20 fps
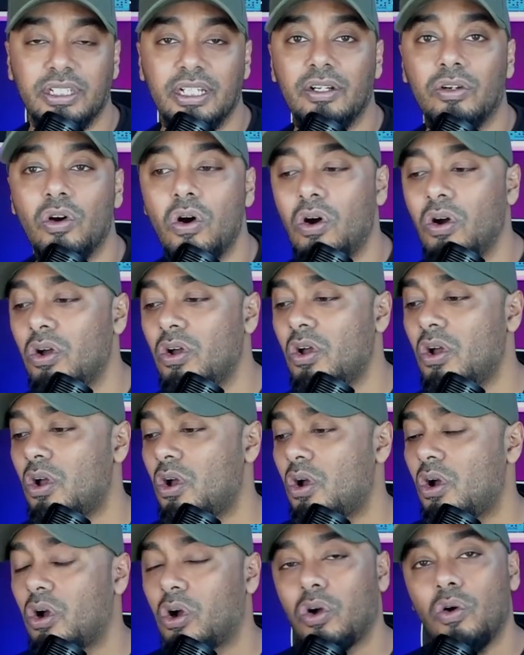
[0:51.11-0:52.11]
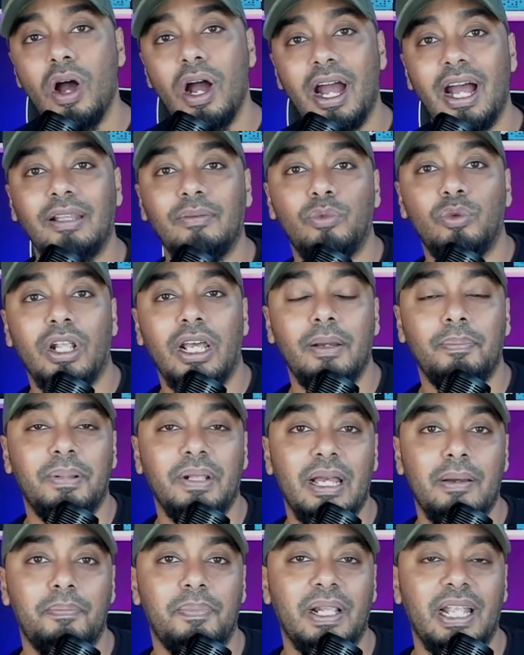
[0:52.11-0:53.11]
singgung. Gue akan mulai
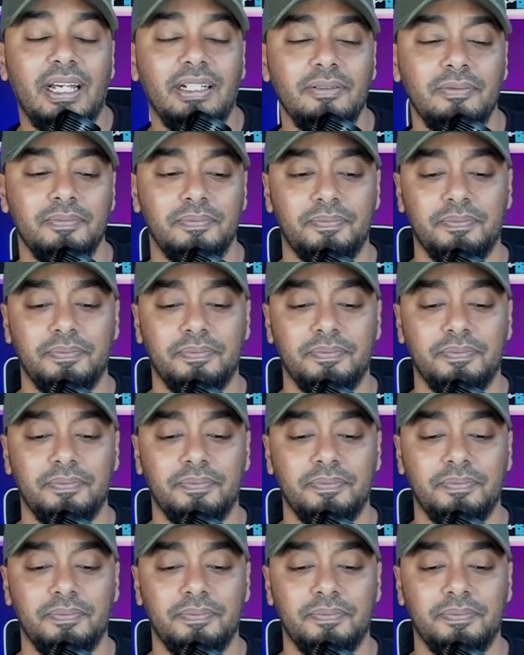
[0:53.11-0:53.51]
pelan-pelan